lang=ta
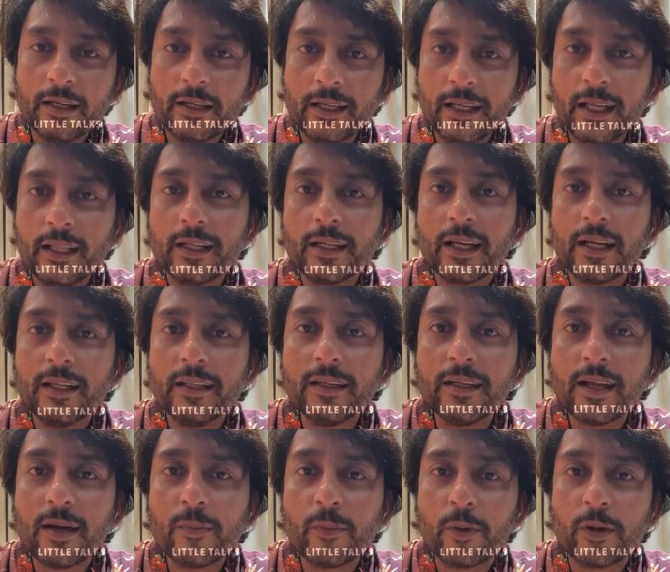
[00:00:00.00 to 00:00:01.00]
நீ எதுக்கடா
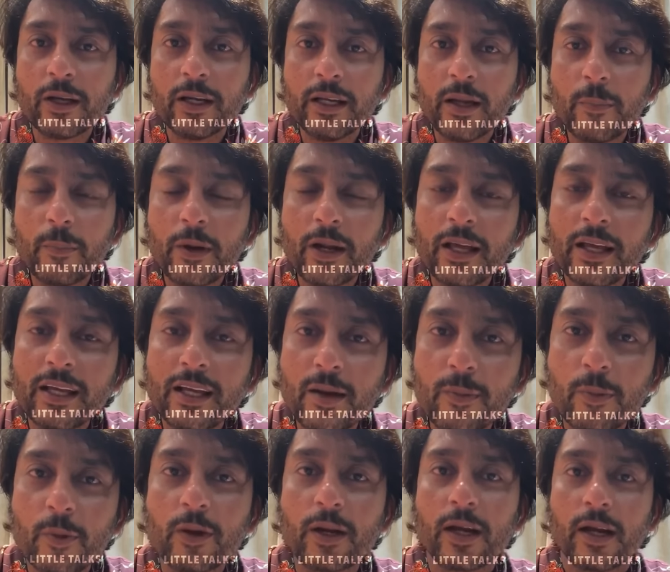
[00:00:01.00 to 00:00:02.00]
இதுக்கெல்லாம் போகிற எப்படா இங்கே
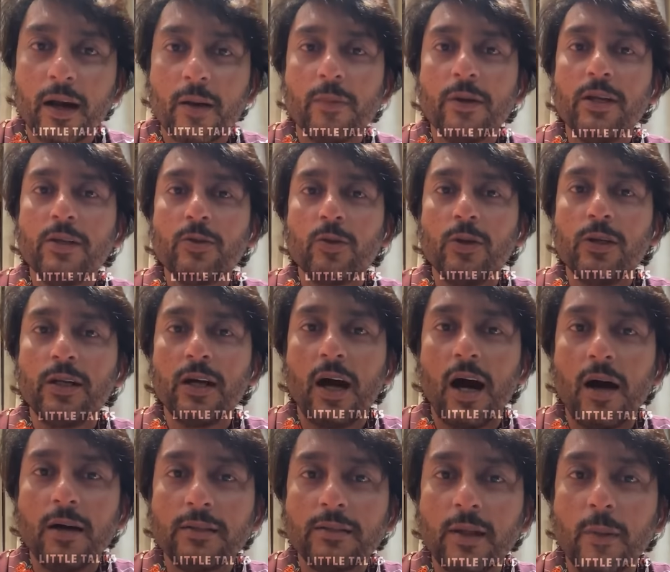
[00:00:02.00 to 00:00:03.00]
போன அப்படின்னு சொல்லிட்டு
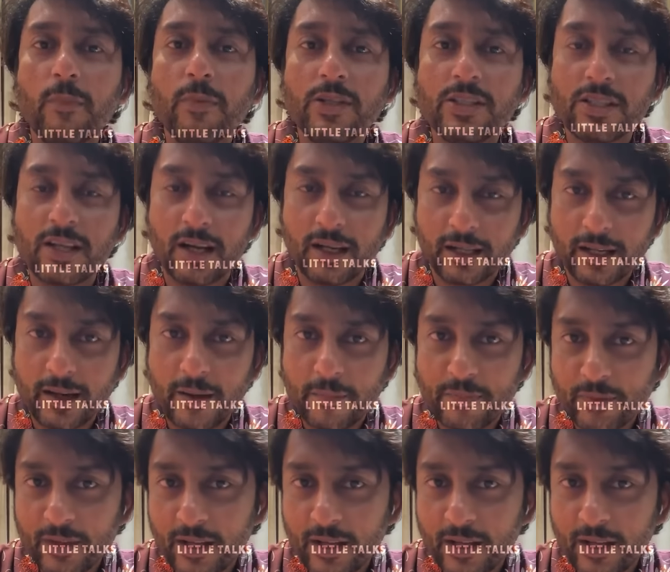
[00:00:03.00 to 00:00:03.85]
ஸ்தம்பிச்சிட்டாங்க